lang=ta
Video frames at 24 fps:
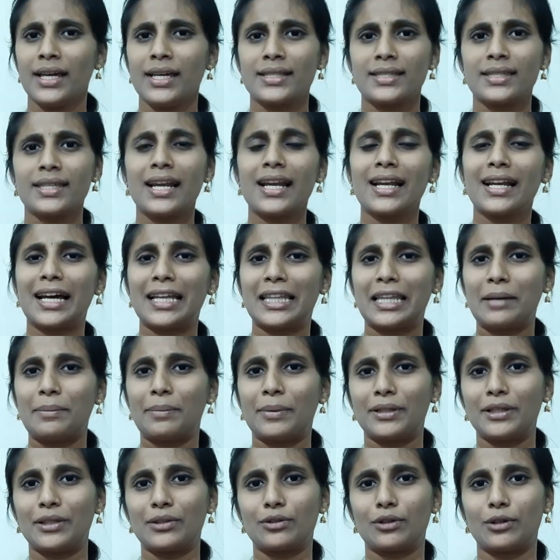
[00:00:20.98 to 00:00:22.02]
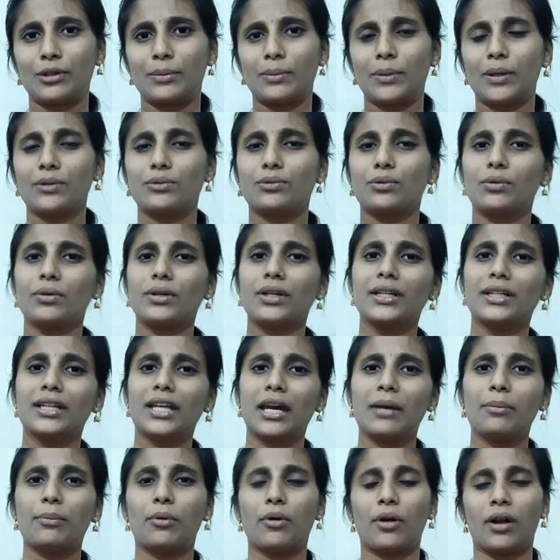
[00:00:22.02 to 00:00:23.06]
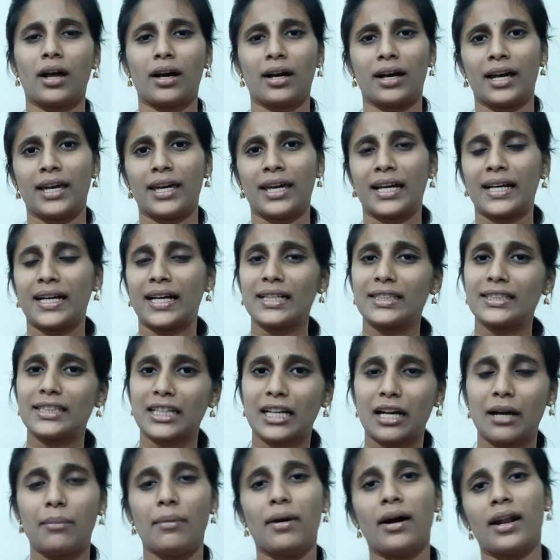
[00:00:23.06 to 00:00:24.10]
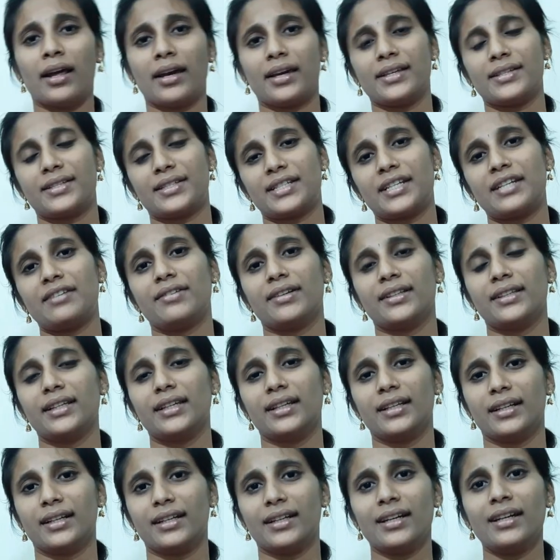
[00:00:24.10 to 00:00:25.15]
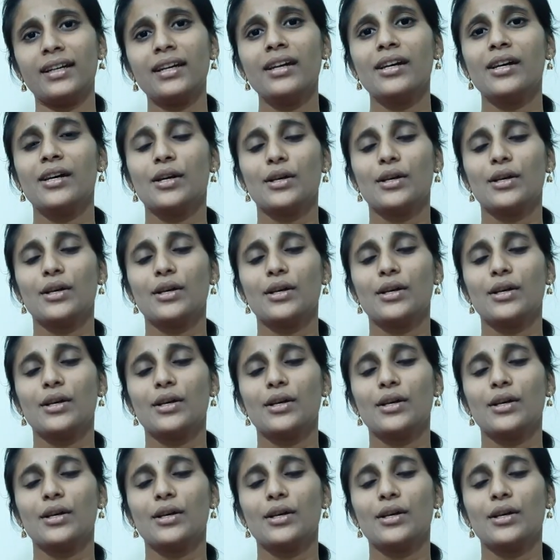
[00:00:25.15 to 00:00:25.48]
இஸ்ரேல் கதையை பற்றி சொல்லணும்னா சொல்லிகிட்டே போகலாங்க எக்கச்சக்கமான ஹிஸ்ட்ரி வந்து இருக்குது